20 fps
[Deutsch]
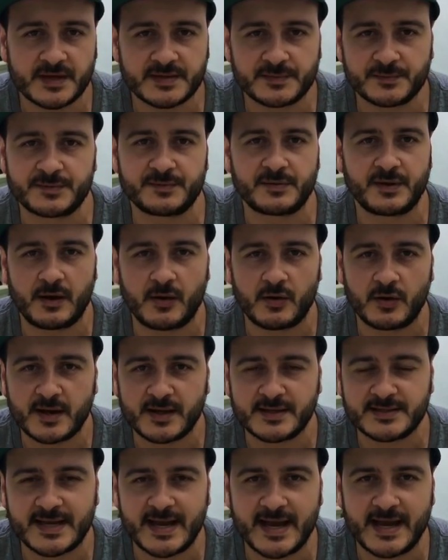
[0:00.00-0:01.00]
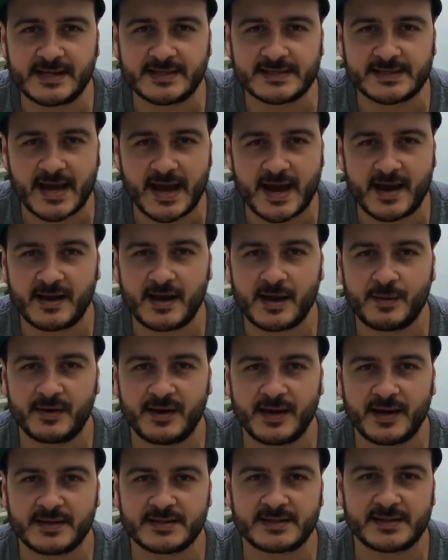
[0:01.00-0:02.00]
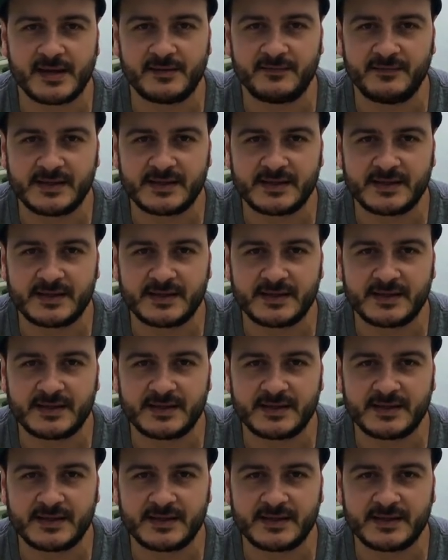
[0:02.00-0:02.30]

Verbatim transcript: das muss man auch ganz ehrlich sagen, aber dann ist halt